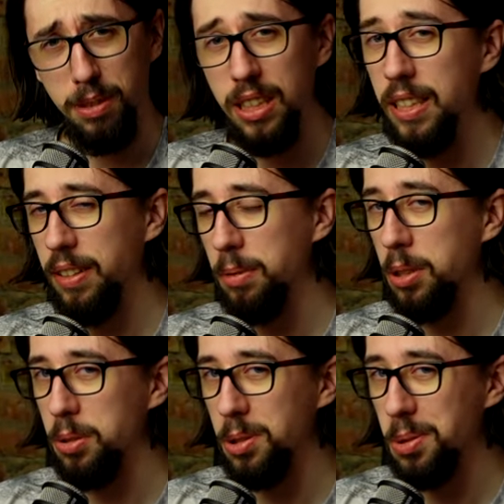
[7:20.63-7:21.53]
E, nie wiem,
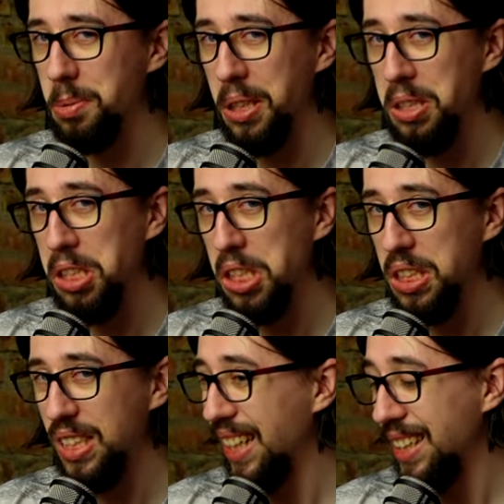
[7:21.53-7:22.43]
ktoś tutaj się
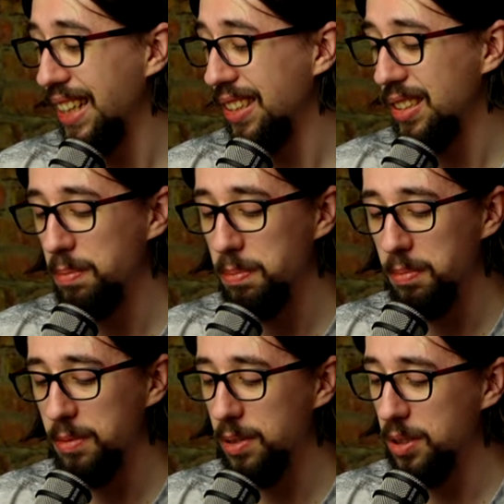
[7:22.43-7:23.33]
zna na tym,
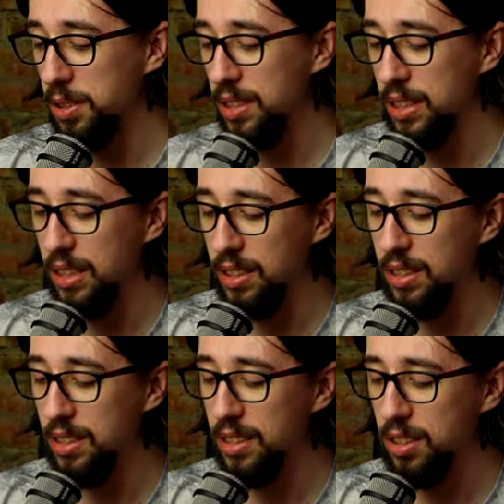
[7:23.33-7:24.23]
coś z
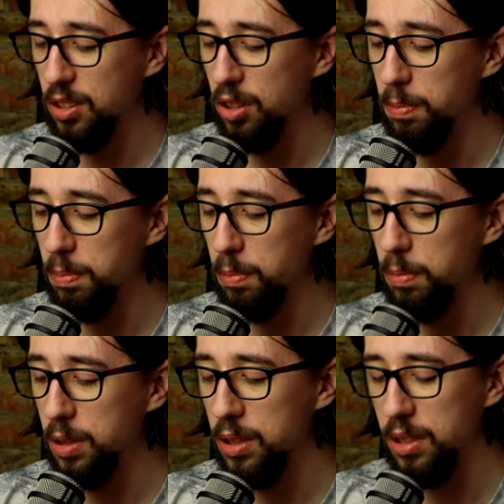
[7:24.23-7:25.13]
dentystyką, e,
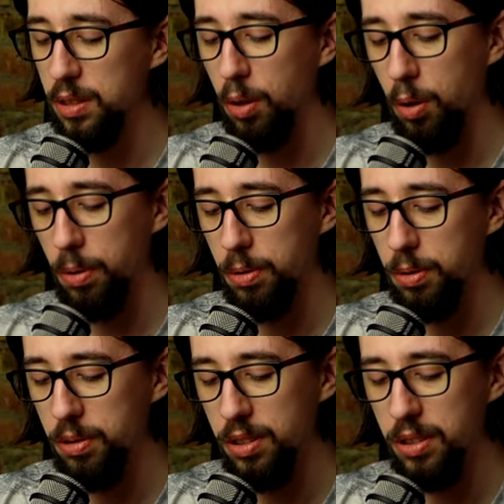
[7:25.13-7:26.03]

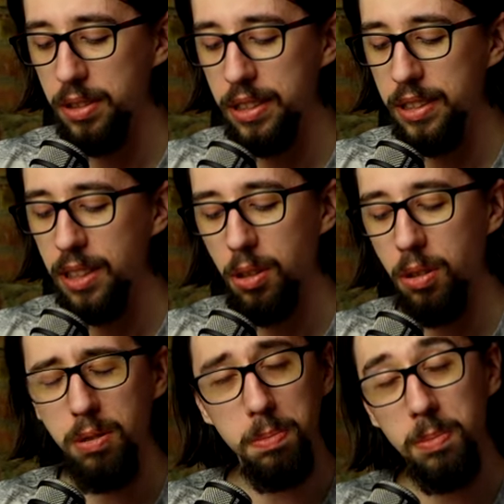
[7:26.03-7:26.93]

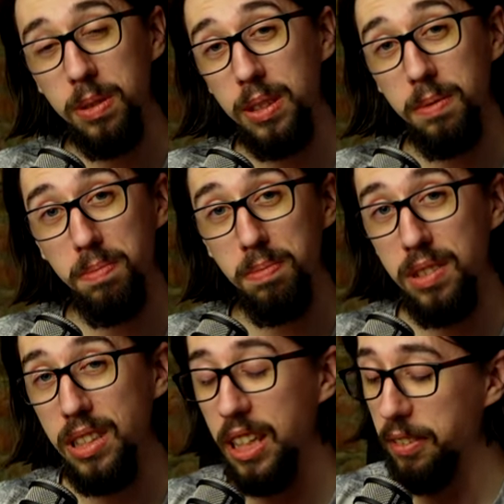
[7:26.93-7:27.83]
ortodontystyką. E,
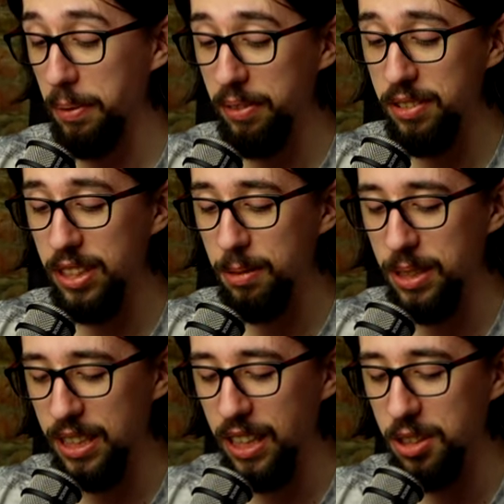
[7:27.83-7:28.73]
nie wiem nawet w jakim
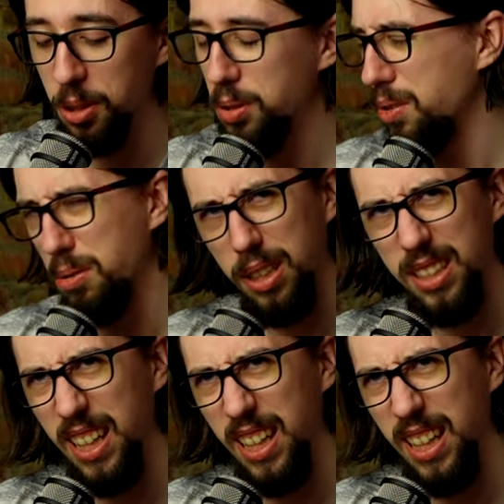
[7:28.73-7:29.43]
zakresie to dokładnie